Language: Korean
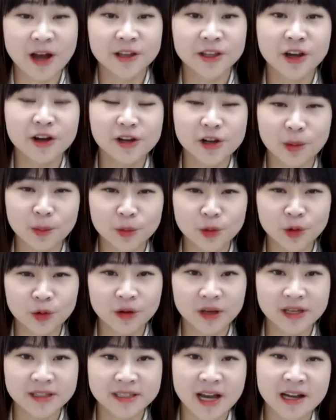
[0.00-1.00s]
광열
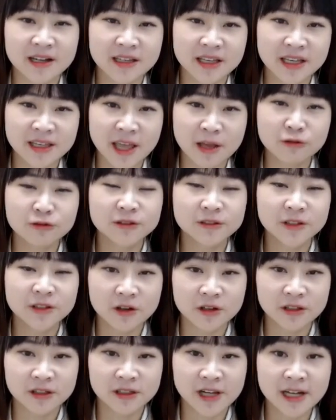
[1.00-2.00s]
염료의 장기
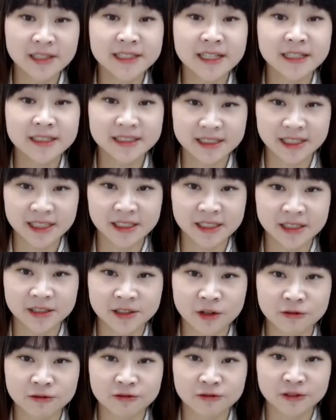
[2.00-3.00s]
내구성을
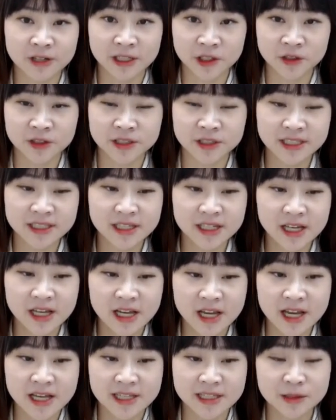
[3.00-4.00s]
향상시키는 연구라든지
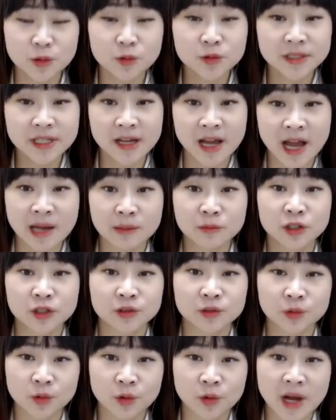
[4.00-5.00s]
음. 이제 소재가
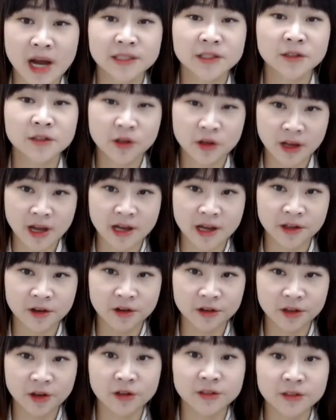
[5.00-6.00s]
아무래도 가격,
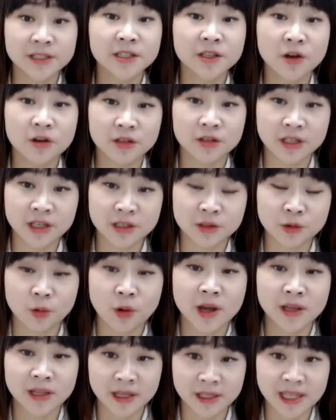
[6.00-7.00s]
가격 경쟁력이
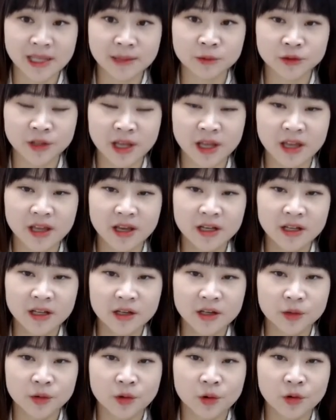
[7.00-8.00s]
좋아야 되기 때문에
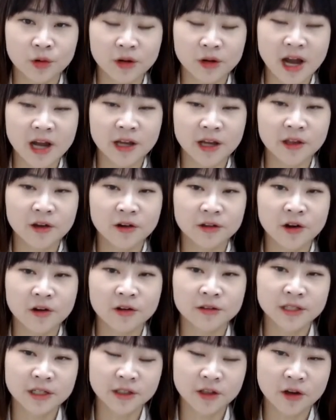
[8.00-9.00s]
이런 가격
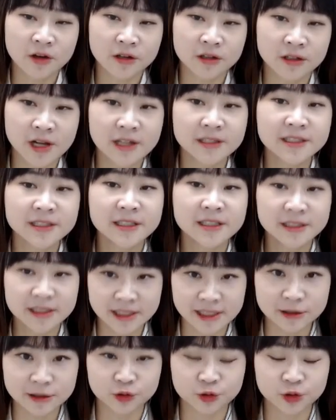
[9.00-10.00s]
경쟁력을
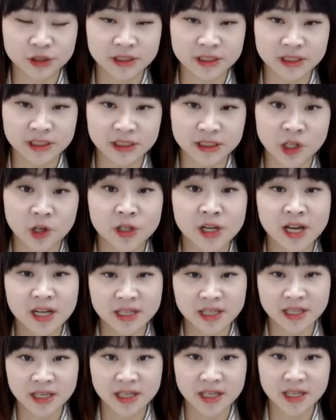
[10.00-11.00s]
향상시킬 수 있는
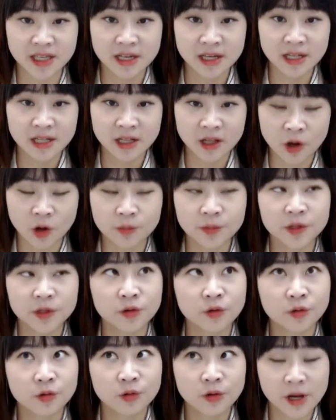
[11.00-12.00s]
전략이 어,
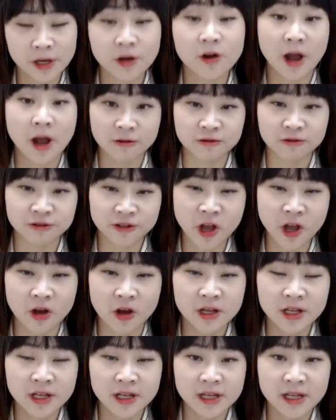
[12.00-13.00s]
필요할 것
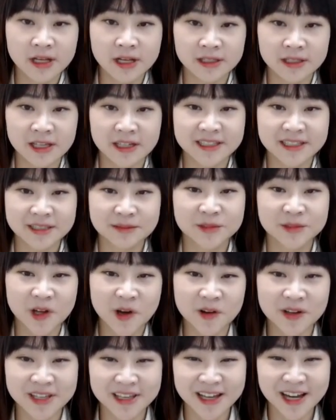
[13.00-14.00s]
같고요. 예. 일단 지금
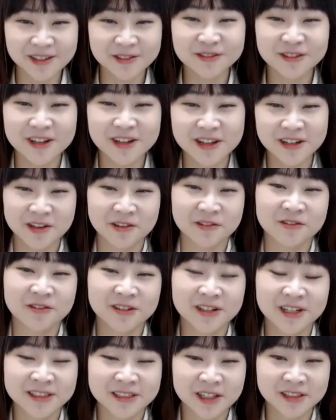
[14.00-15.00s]
저희
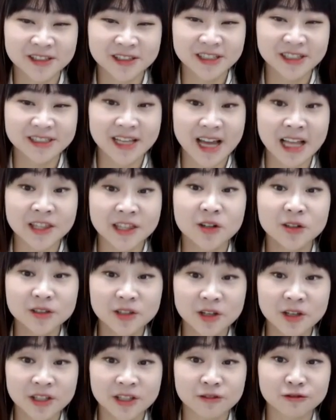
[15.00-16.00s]
한국화학연구원에서는 이제
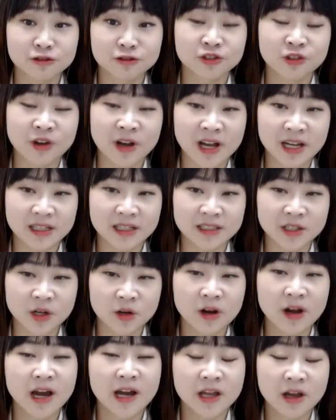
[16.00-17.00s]
안정성이 우수한
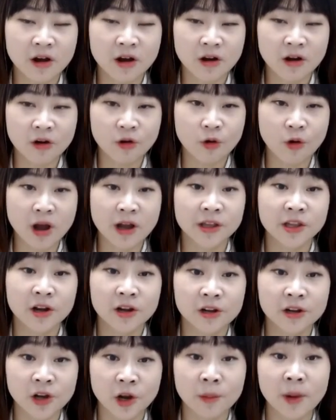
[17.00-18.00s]
저가형
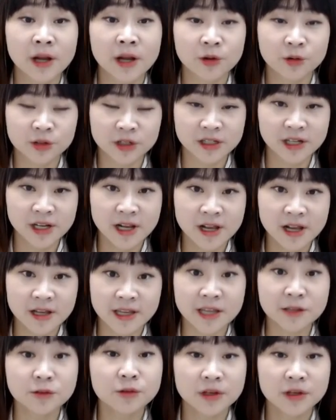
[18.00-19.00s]
광열 염화료를
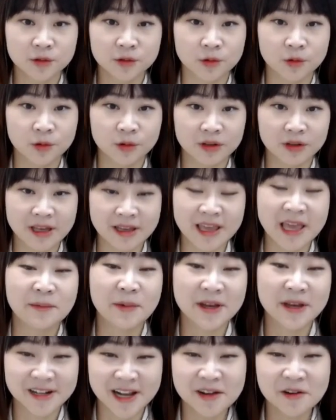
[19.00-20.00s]
계속 계속
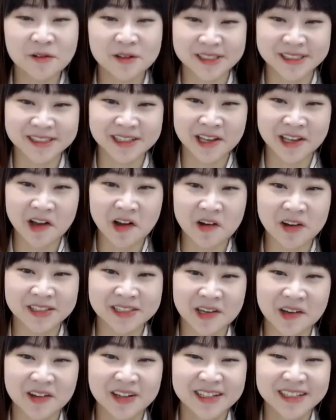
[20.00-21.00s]
개발을 하고 있어요.
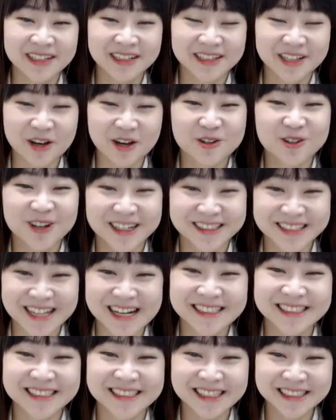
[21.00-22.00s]
그래서 연구가
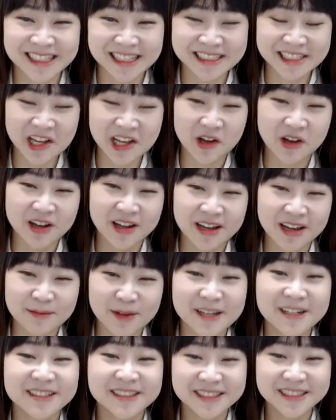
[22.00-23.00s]
잘 진행돼서
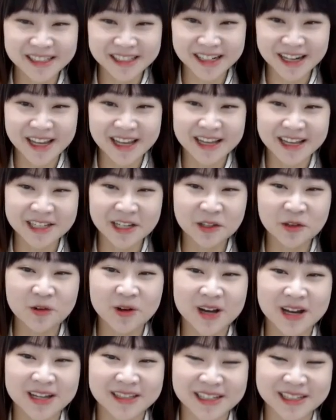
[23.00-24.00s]
빠른 시일 내에
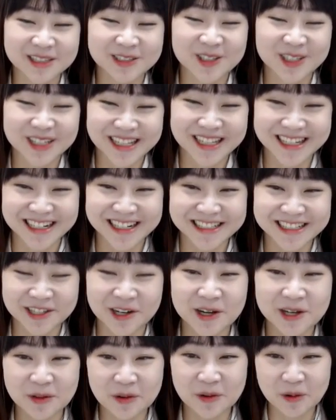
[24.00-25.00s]
상용화될 수 있기를
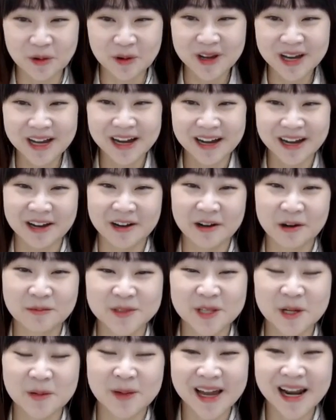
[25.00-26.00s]
저희도 어,
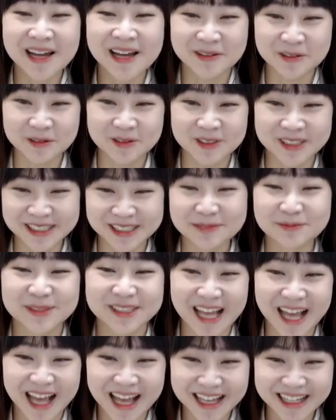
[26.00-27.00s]
엄청 바라고
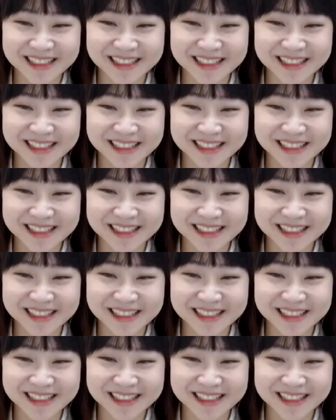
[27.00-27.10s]
있습니다.